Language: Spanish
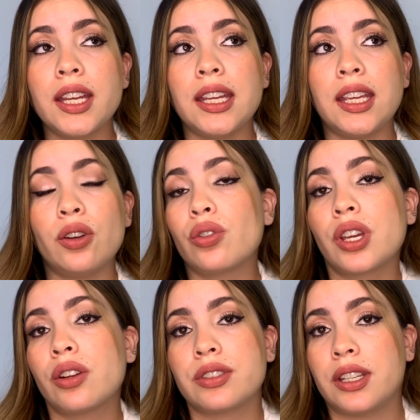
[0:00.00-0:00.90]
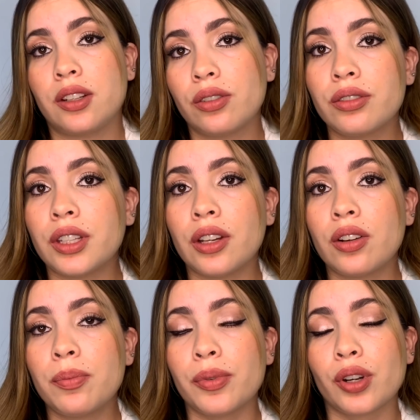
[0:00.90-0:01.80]
y no quiero seguir
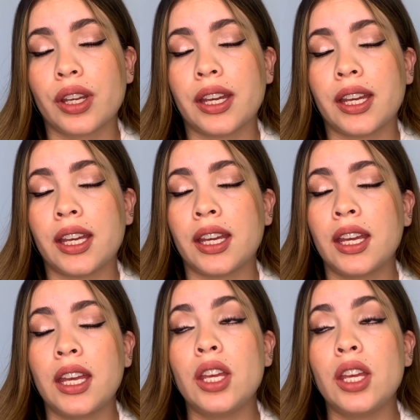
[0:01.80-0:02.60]
contigo porque...